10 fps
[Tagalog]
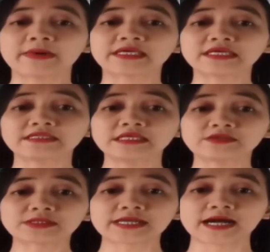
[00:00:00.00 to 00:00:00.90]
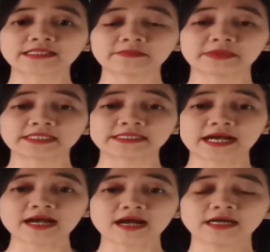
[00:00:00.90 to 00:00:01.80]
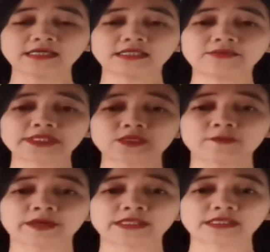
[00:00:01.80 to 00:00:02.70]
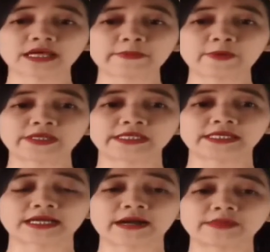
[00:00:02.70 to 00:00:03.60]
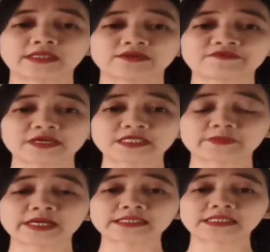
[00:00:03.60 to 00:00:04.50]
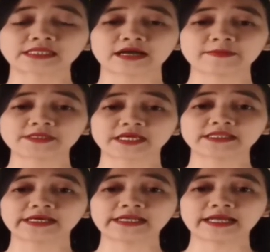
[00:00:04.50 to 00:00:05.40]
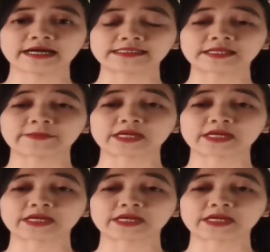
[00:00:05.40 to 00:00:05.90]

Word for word: Maging dito sa ating bansa, ang hindi wastong pagtatapon na nagamit ng face mask at gloves ay dahilan